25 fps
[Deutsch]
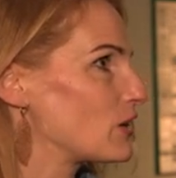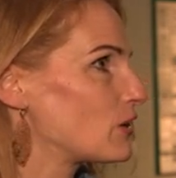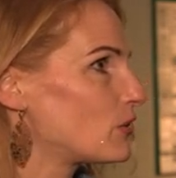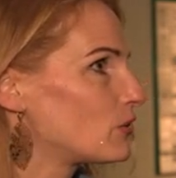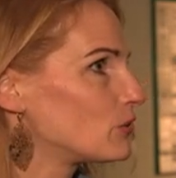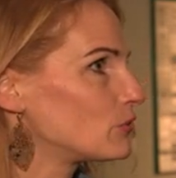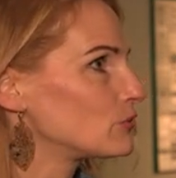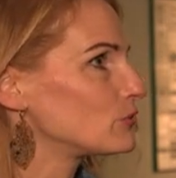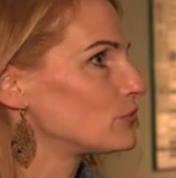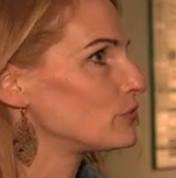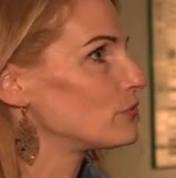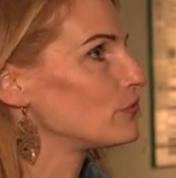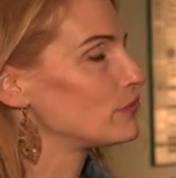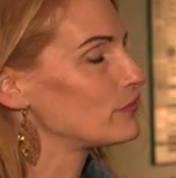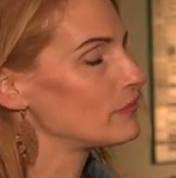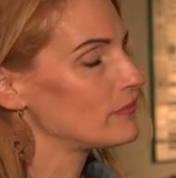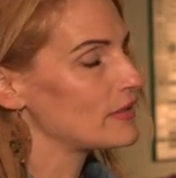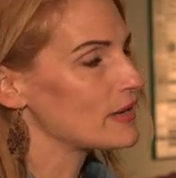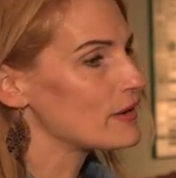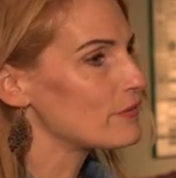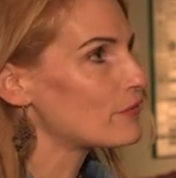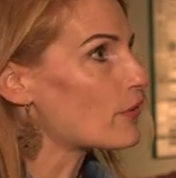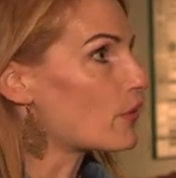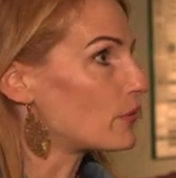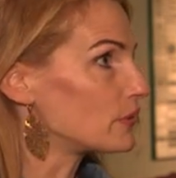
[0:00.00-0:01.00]
Und
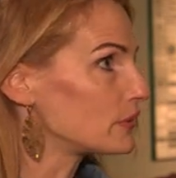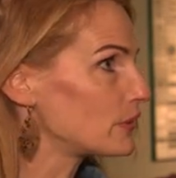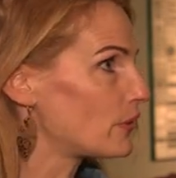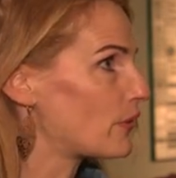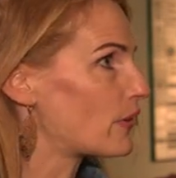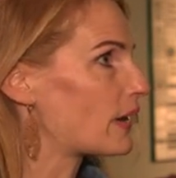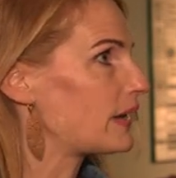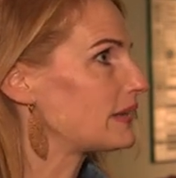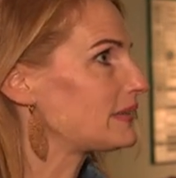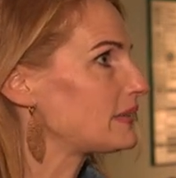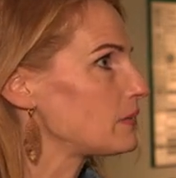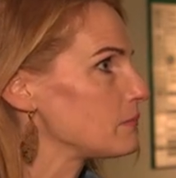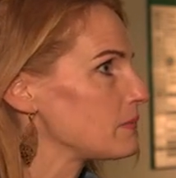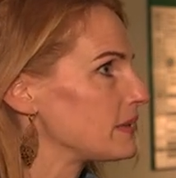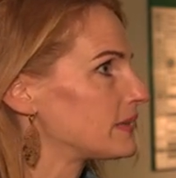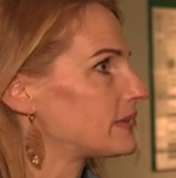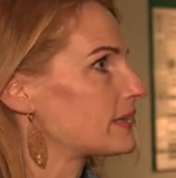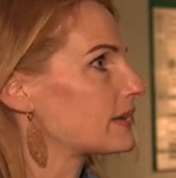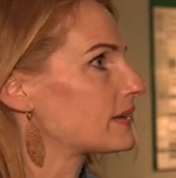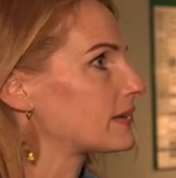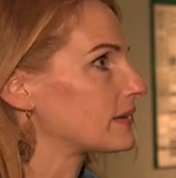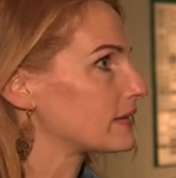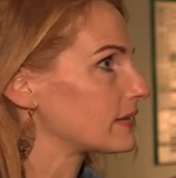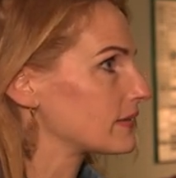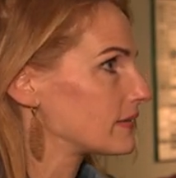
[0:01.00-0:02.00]
wir wollen heute mit
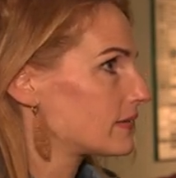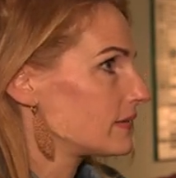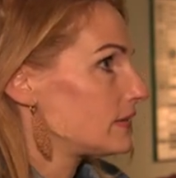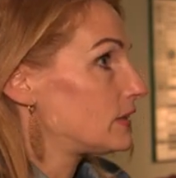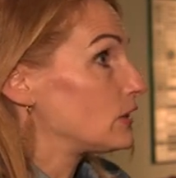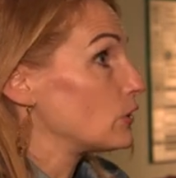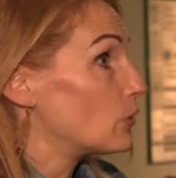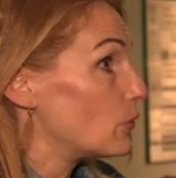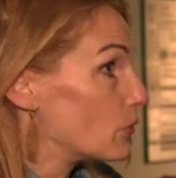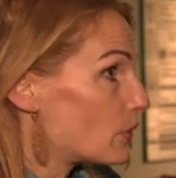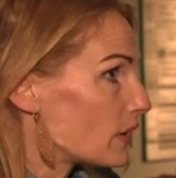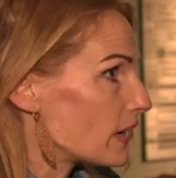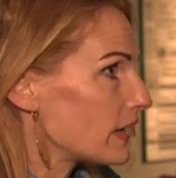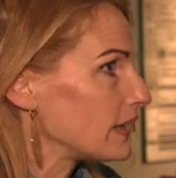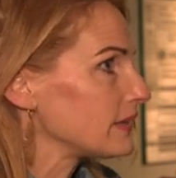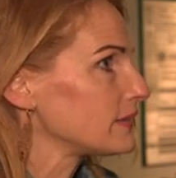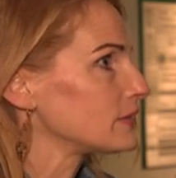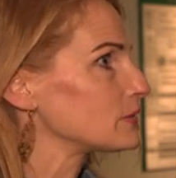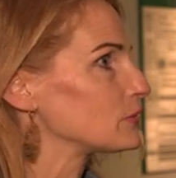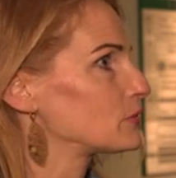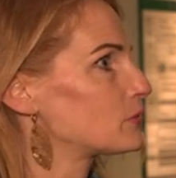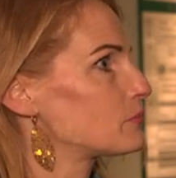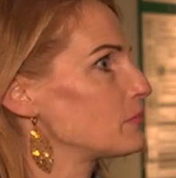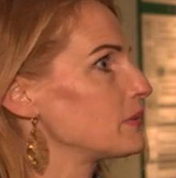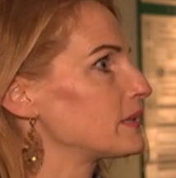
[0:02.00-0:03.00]
der
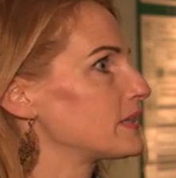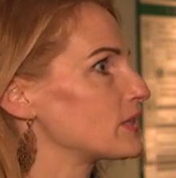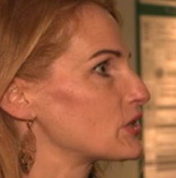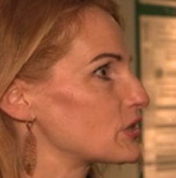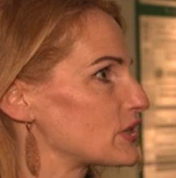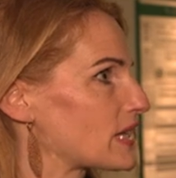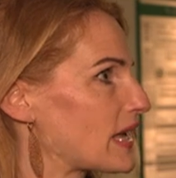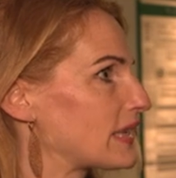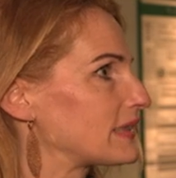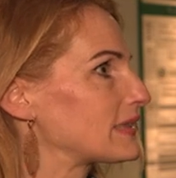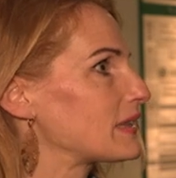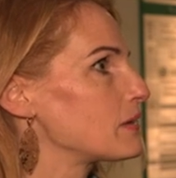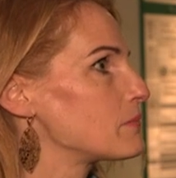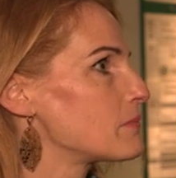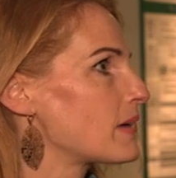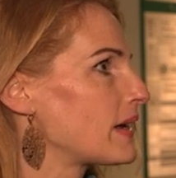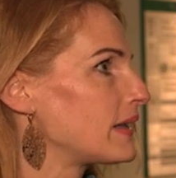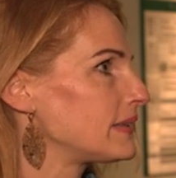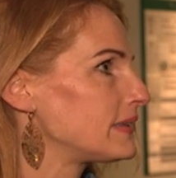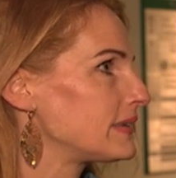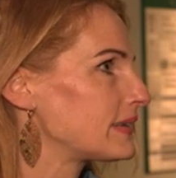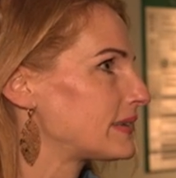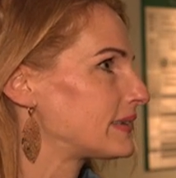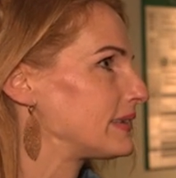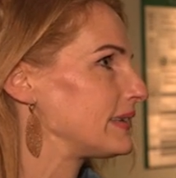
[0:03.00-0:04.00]
Jugend und mit der
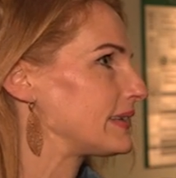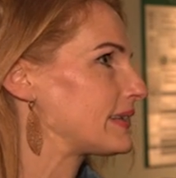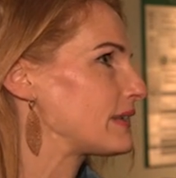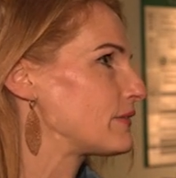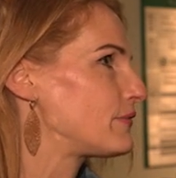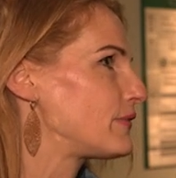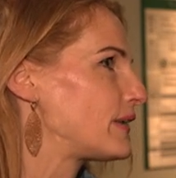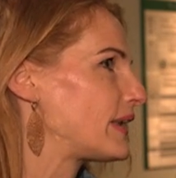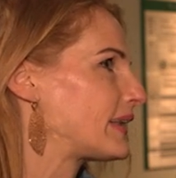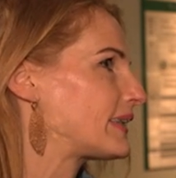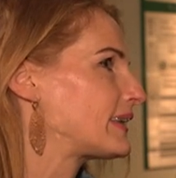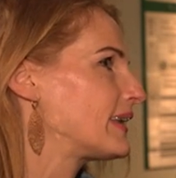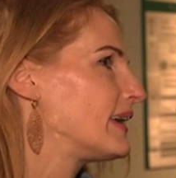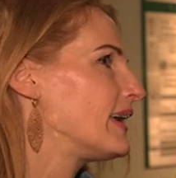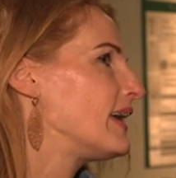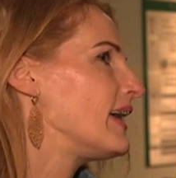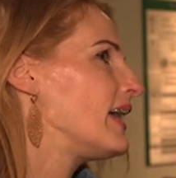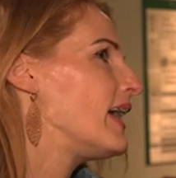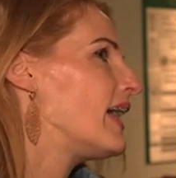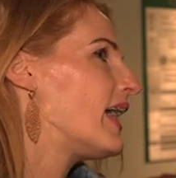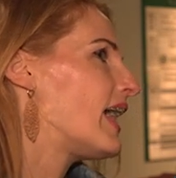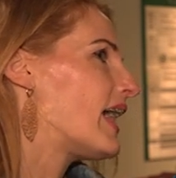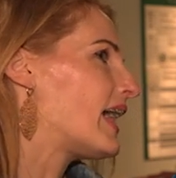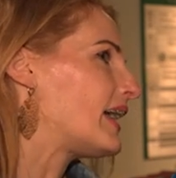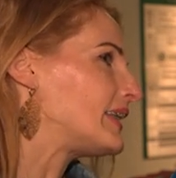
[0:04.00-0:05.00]
Stadtgemeinde Knittelfeld
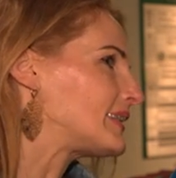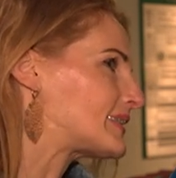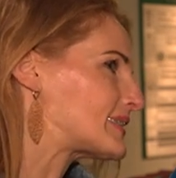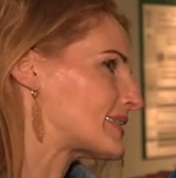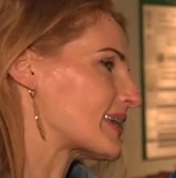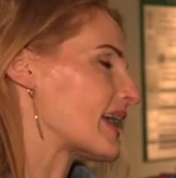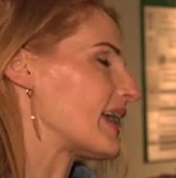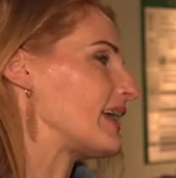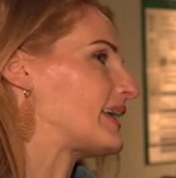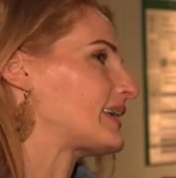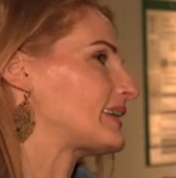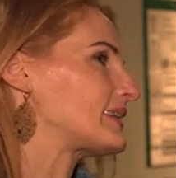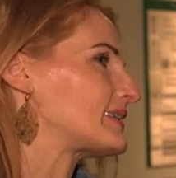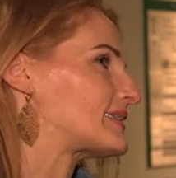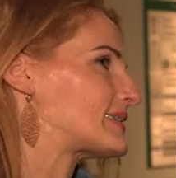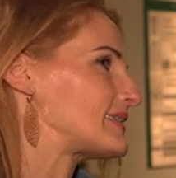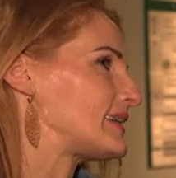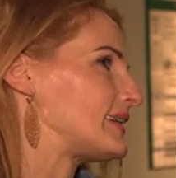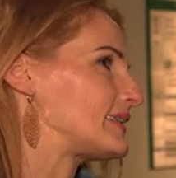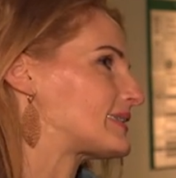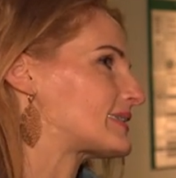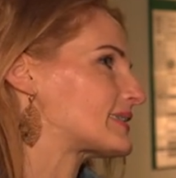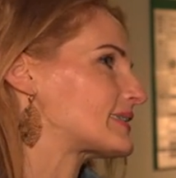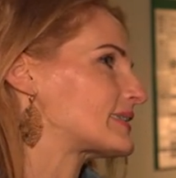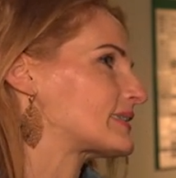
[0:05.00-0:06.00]
ein Zeichen
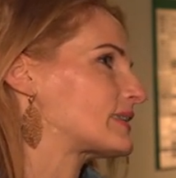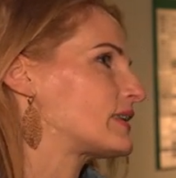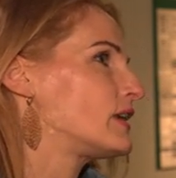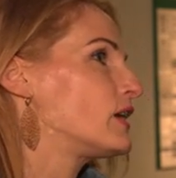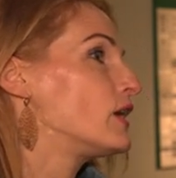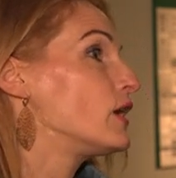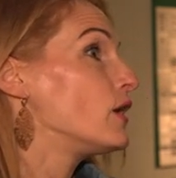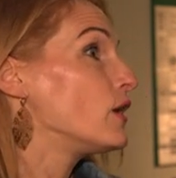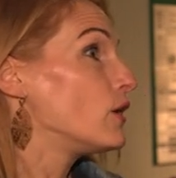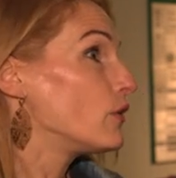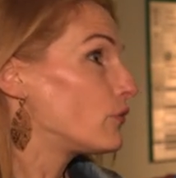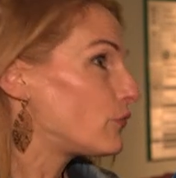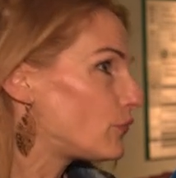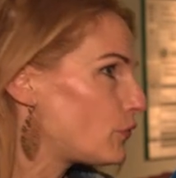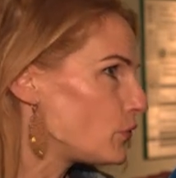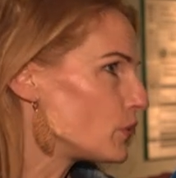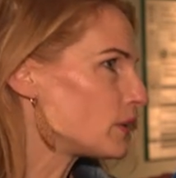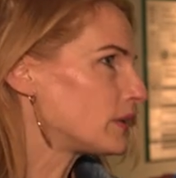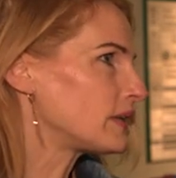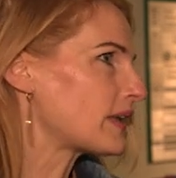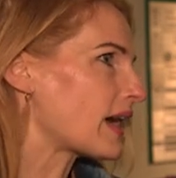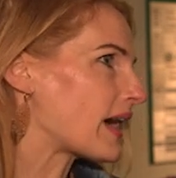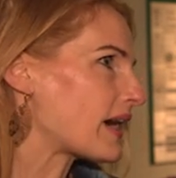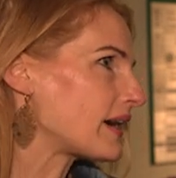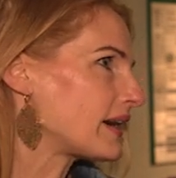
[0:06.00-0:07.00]
setzen
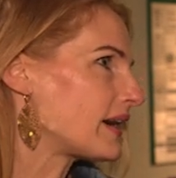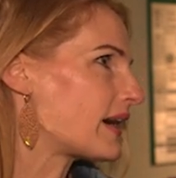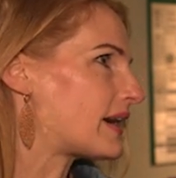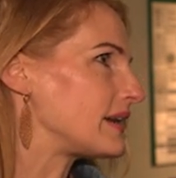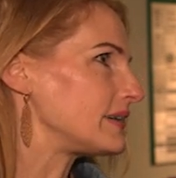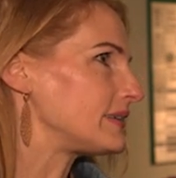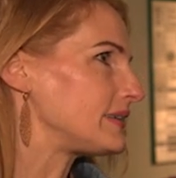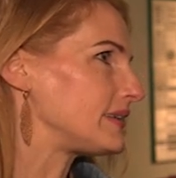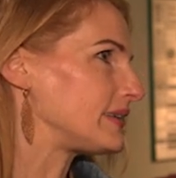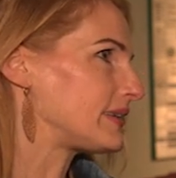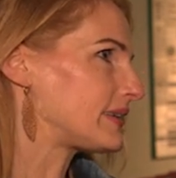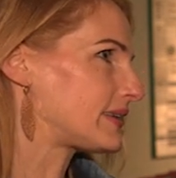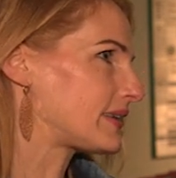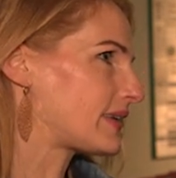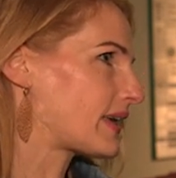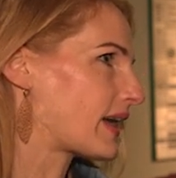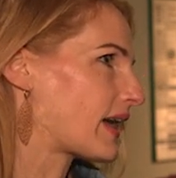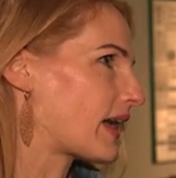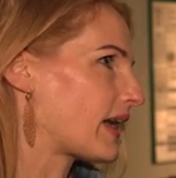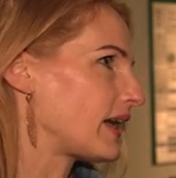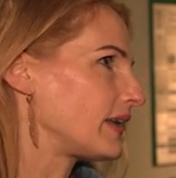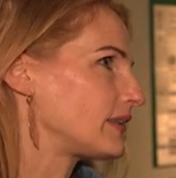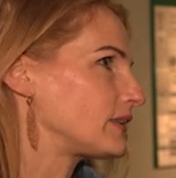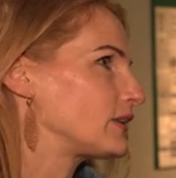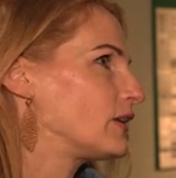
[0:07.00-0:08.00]
für
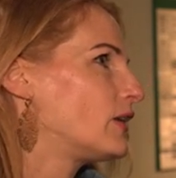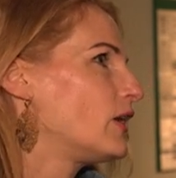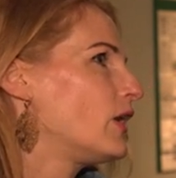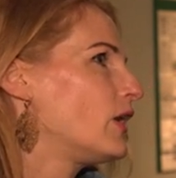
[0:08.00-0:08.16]
Nachhaltigkeit